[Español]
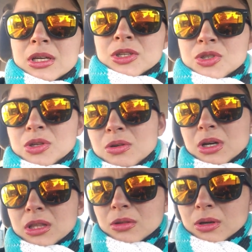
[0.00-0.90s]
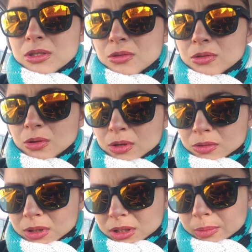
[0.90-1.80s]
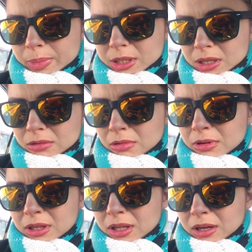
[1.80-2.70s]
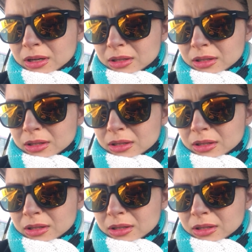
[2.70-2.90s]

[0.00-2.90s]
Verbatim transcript: Yo digo que todo eso, todo eso que está pasando ahorita,